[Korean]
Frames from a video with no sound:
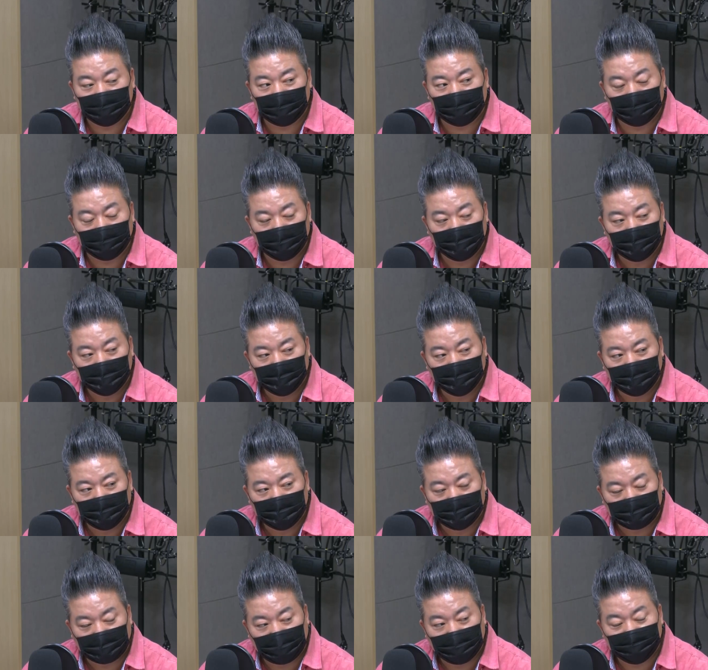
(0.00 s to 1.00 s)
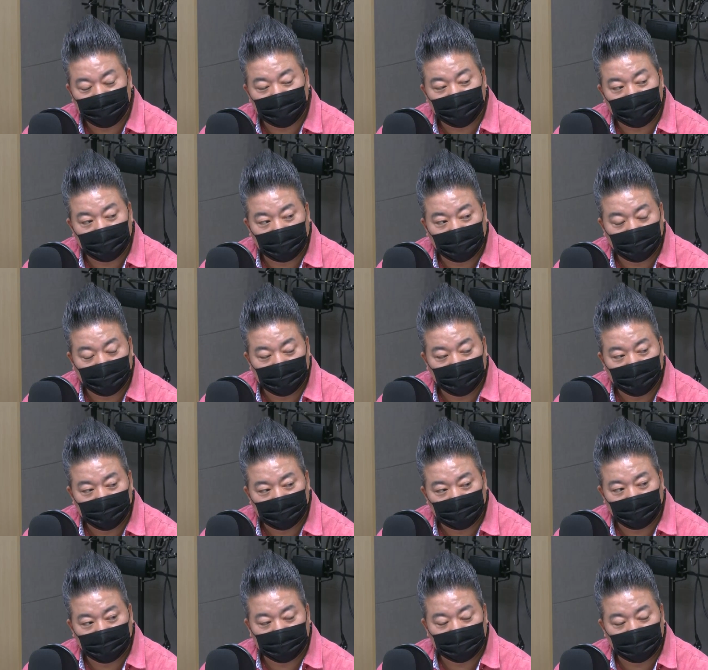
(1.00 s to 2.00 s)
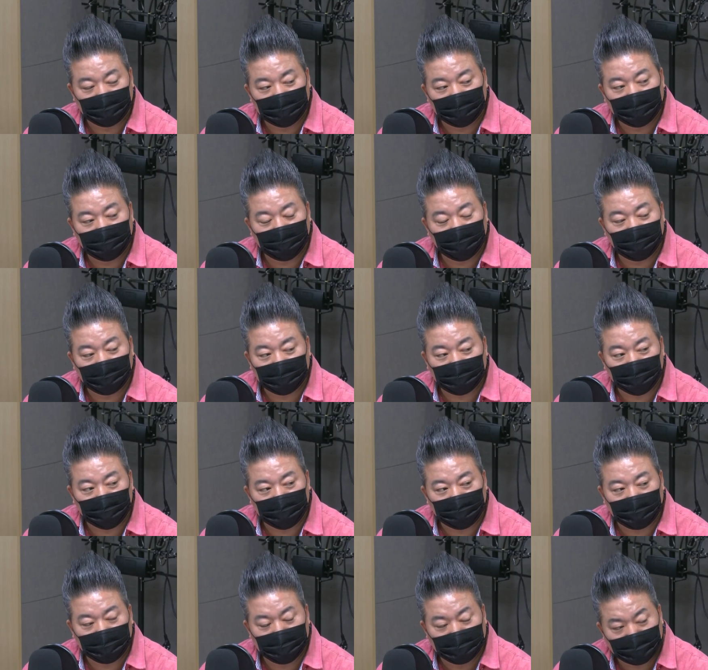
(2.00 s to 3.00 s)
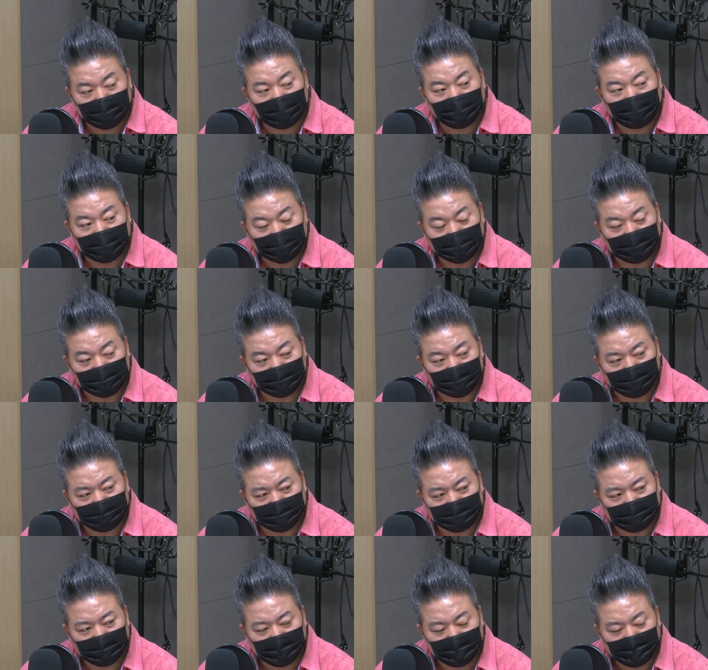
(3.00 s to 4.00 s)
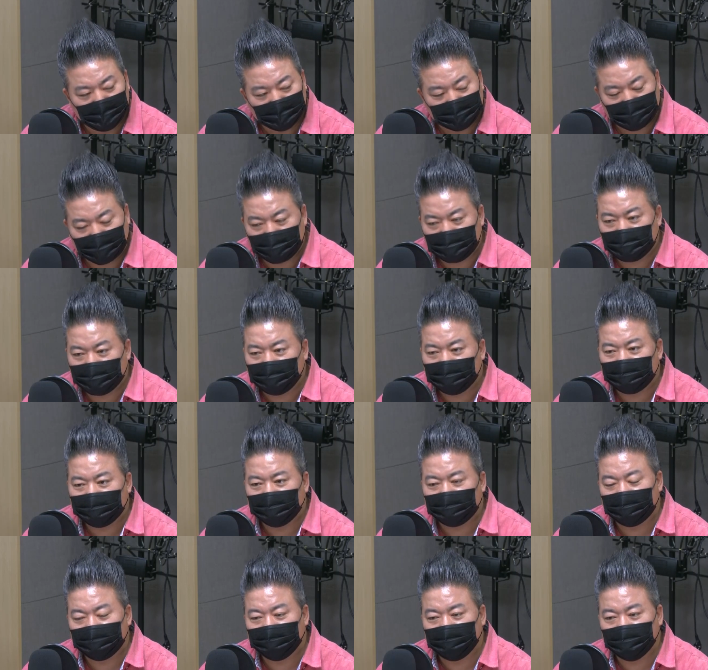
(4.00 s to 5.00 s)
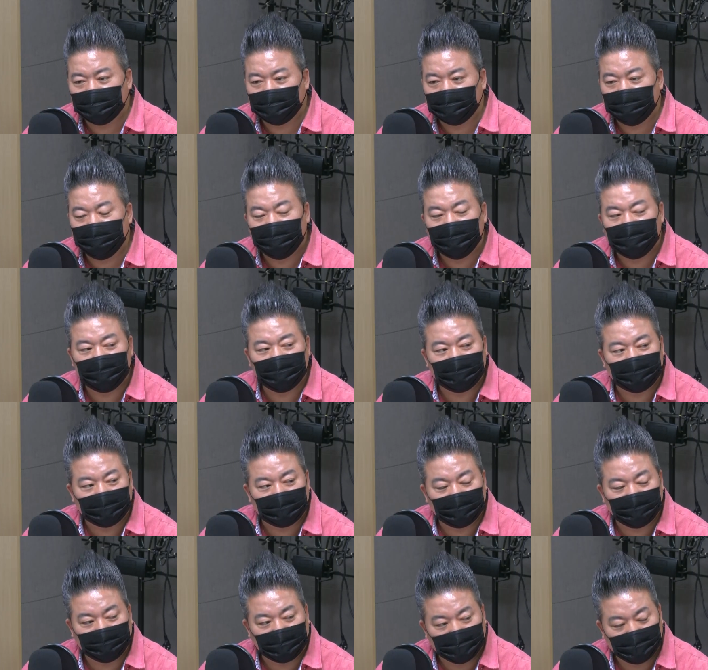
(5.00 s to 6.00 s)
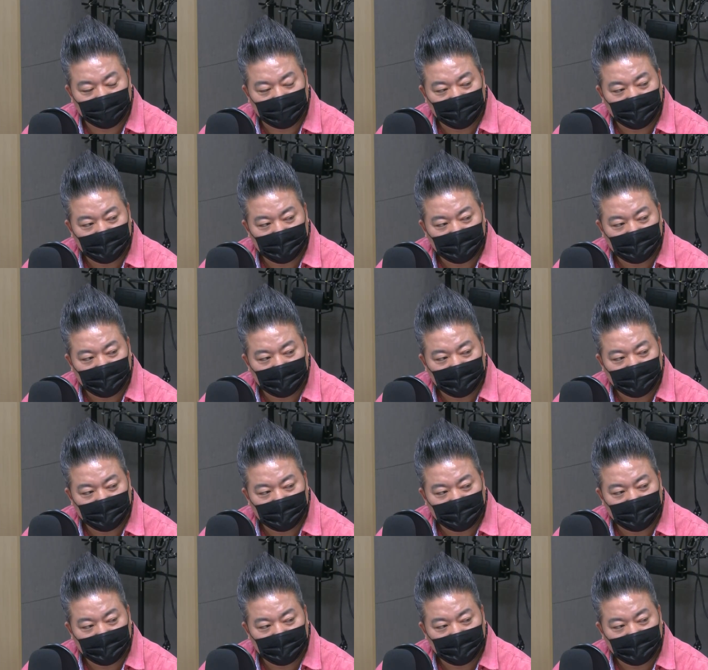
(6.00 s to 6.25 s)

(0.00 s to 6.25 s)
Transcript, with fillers: 또 캠프나 또는 선대본에서 중요한 역할을 하게 되거든요. 네. 사실상 이렇게 되면 이미지가 상당히 많이